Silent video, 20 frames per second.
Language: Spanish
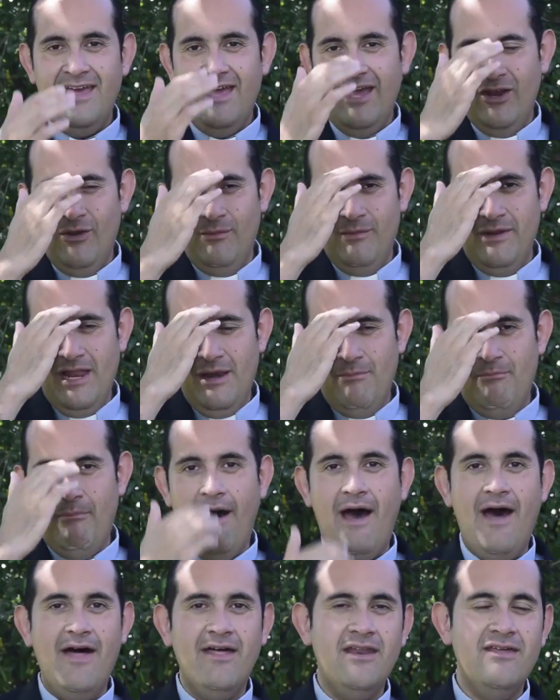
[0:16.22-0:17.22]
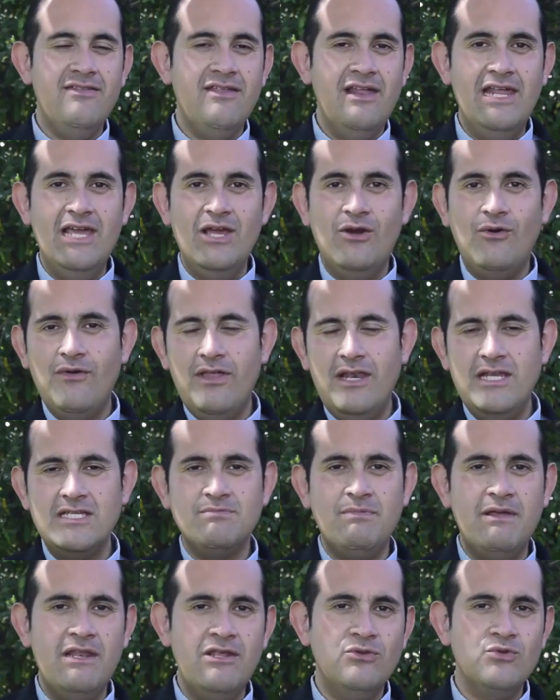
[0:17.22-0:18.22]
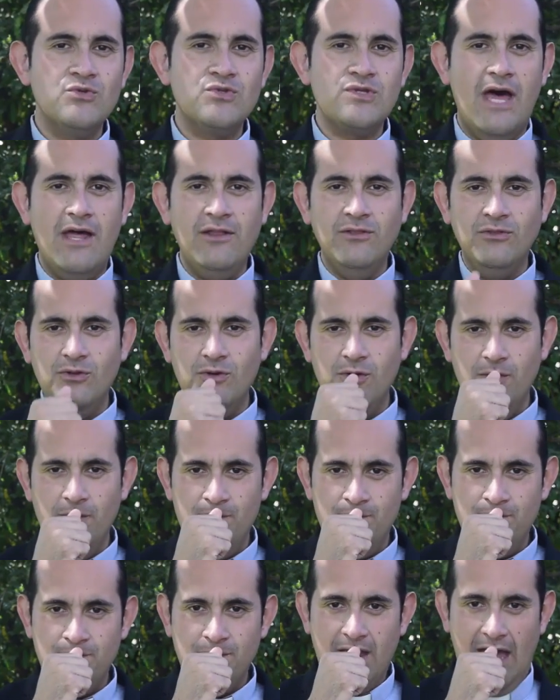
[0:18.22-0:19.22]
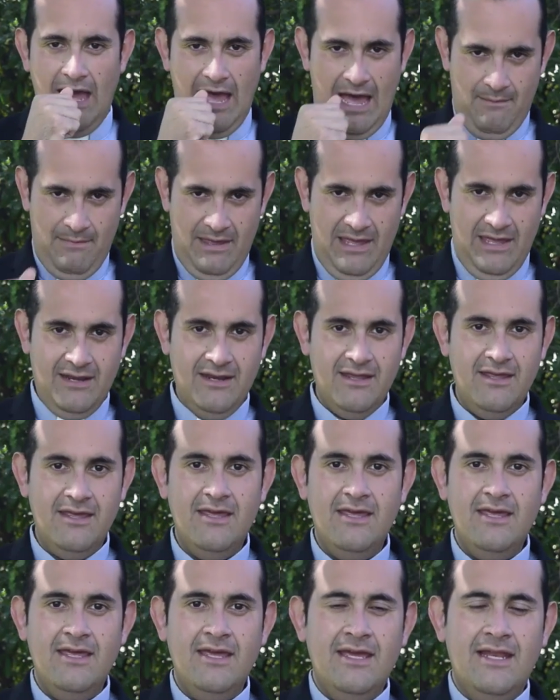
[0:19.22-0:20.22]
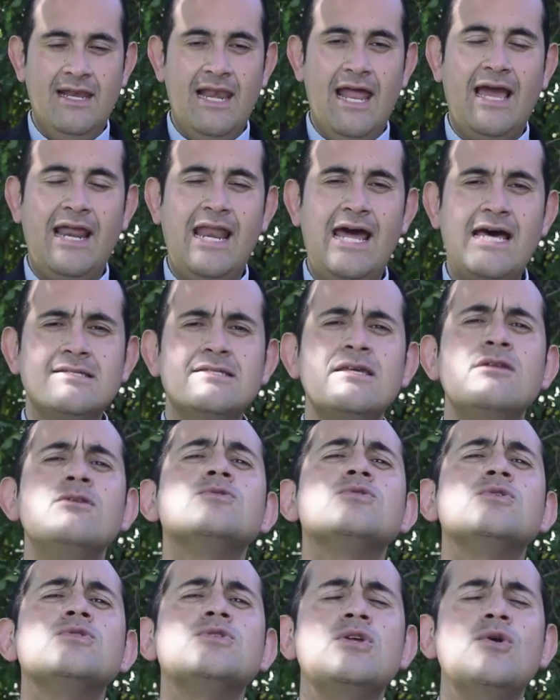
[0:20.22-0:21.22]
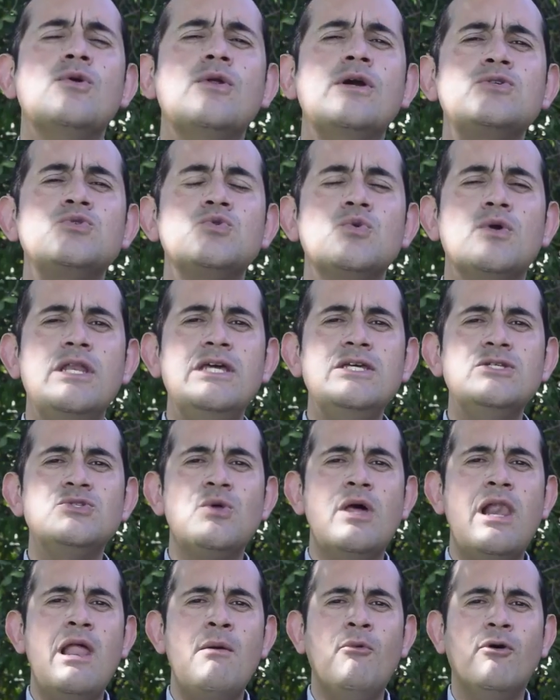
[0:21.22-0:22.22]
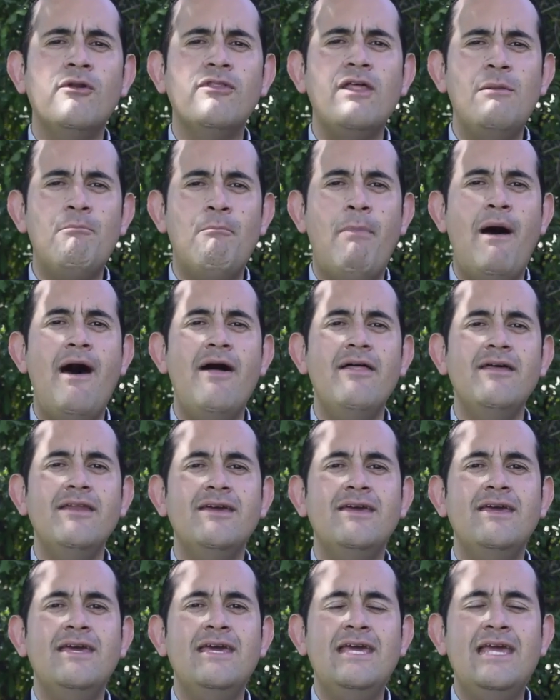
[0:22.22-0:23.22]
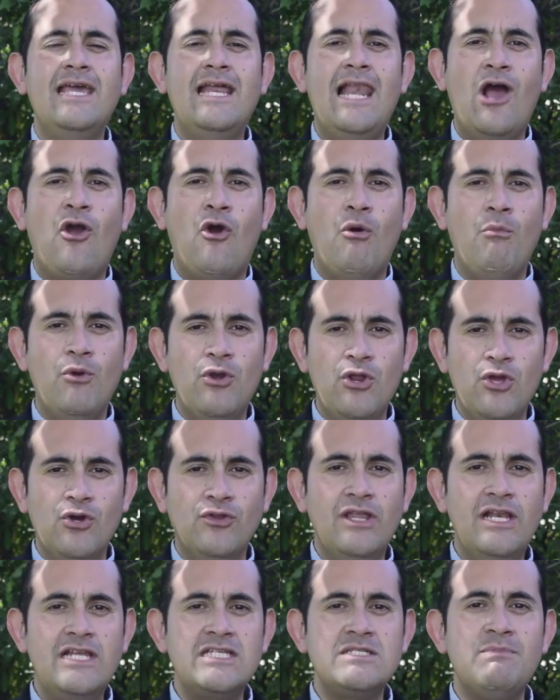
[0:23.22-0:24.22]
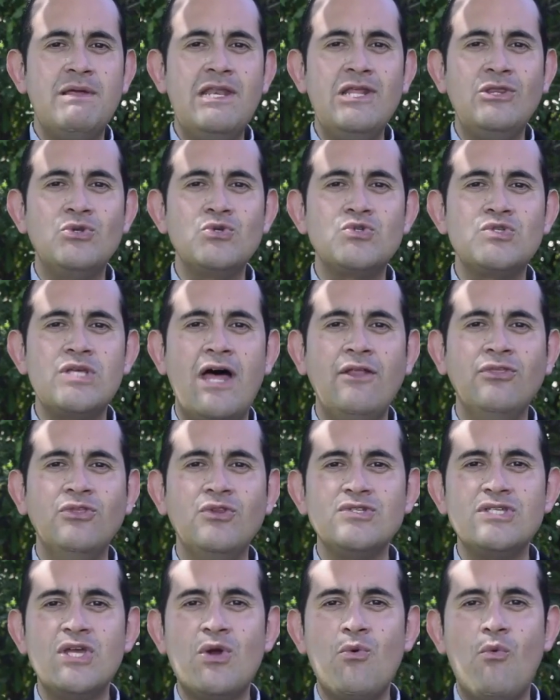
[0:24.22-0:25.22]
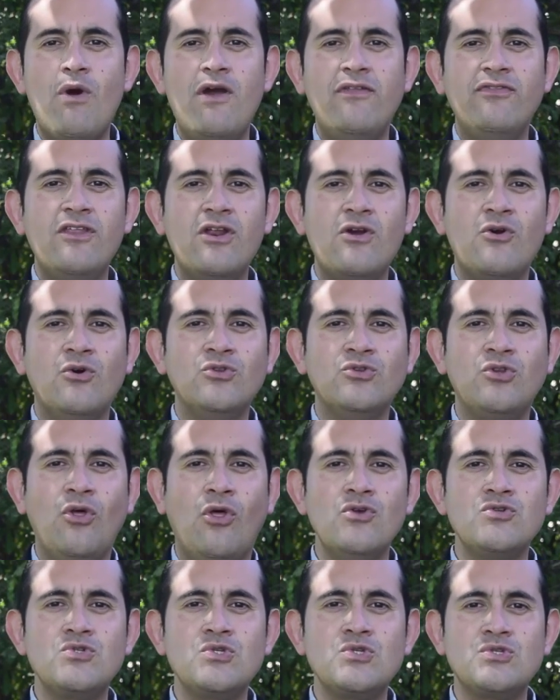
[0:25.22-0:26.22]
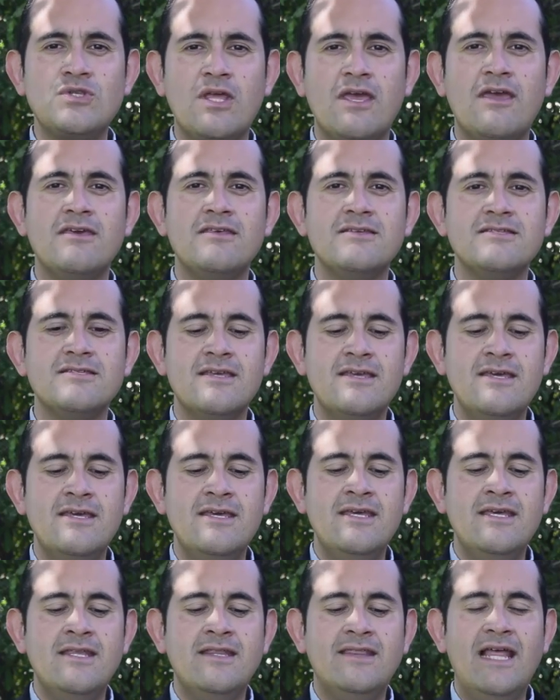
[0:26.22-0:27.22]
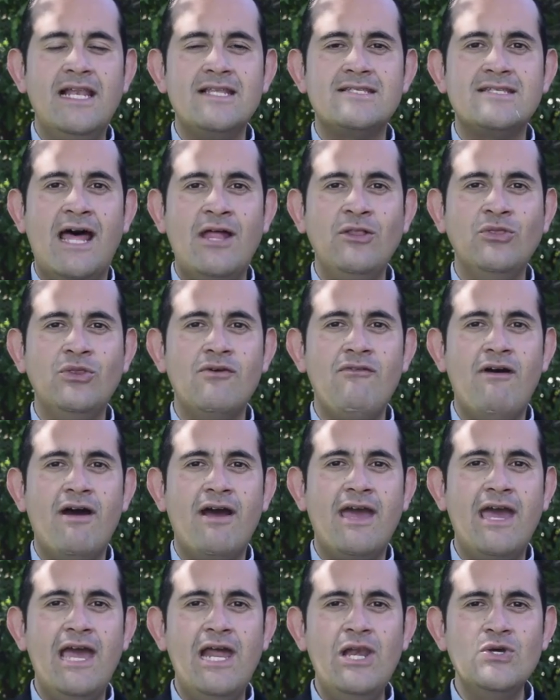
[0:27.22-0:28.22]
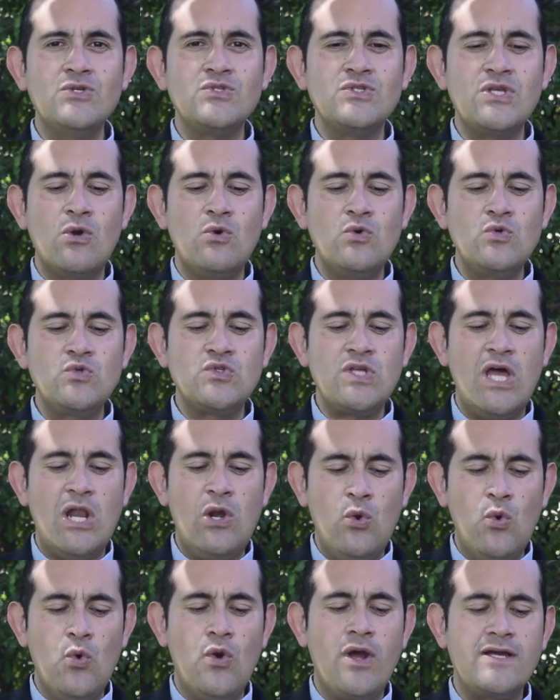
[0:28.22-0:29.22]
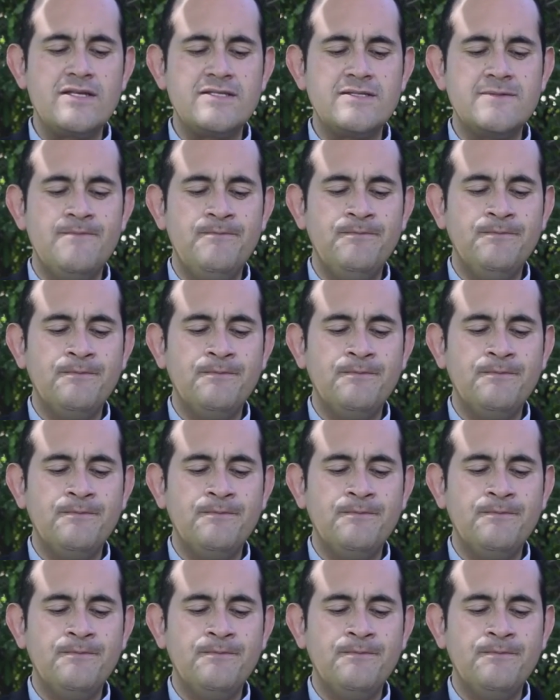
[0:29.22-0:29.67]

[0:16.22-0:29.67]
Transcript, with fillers: En nombre del Padre, del Hijo y del Espíritu Santo. Amén. La gracia de nuestro Señor Jesucristo, el amor del Padre y la comunión del Espíritu Santo se encuentre con todos ustedes. Del Santo Evangelio según San Lucas.